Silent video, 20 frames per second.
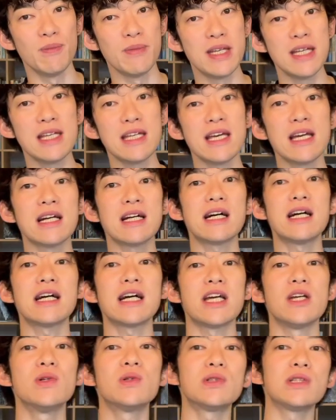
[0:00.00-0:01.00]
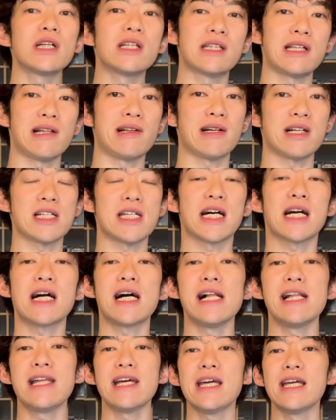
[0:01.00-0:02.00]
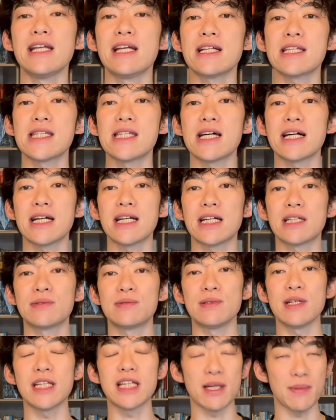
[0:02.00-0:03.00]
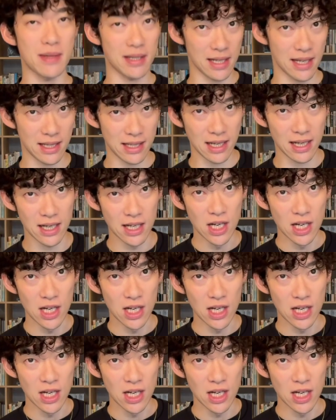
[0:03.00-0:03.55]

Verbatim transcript: 人間関係良くなったりとか社会的なつながりが増えたみたいな、